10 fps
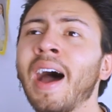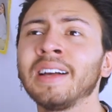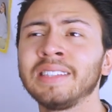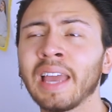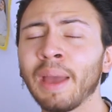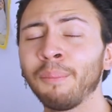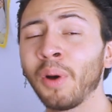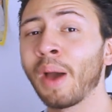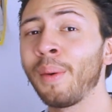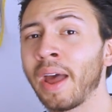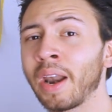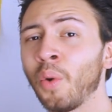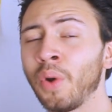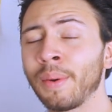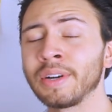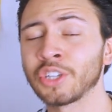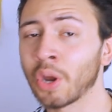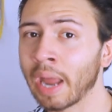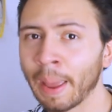Así que voy a ver una versión